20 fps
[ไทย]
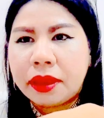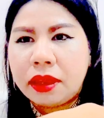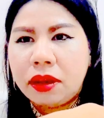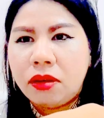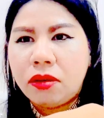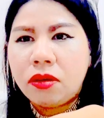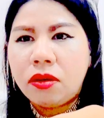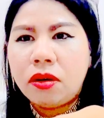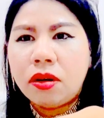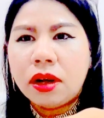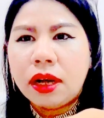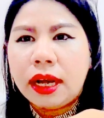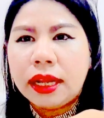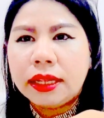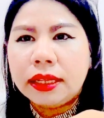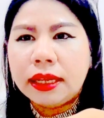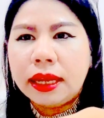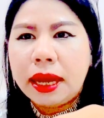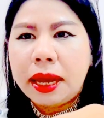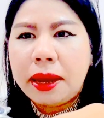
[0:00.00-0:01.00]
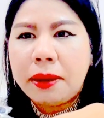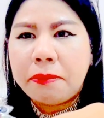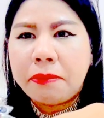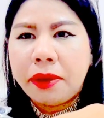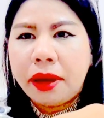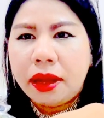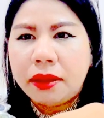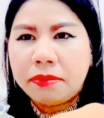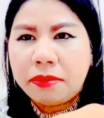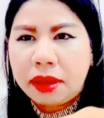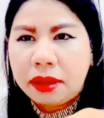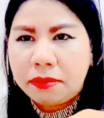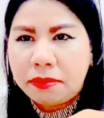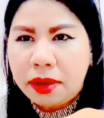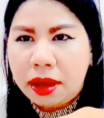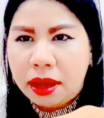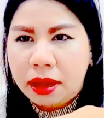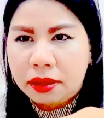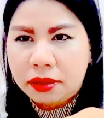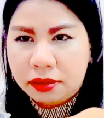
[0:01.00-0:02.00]
แล้วก็คัดน้ำคัดเม็ด
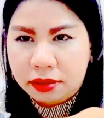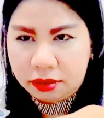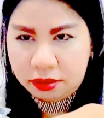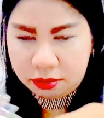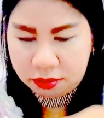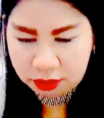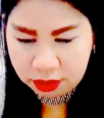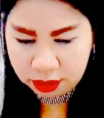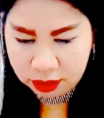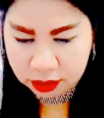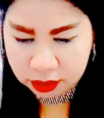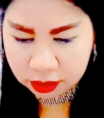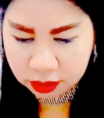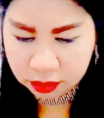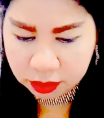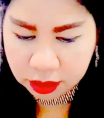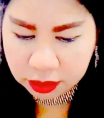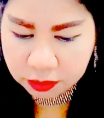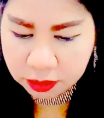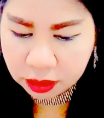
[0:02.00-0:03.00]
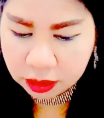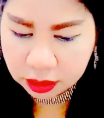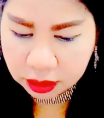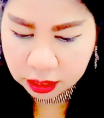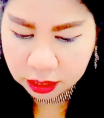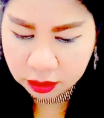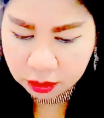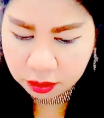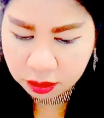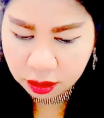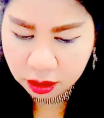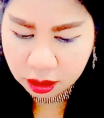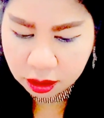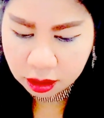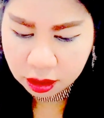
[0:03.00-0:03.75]
มาสวย ตัวนี้วันนี้แล้วก็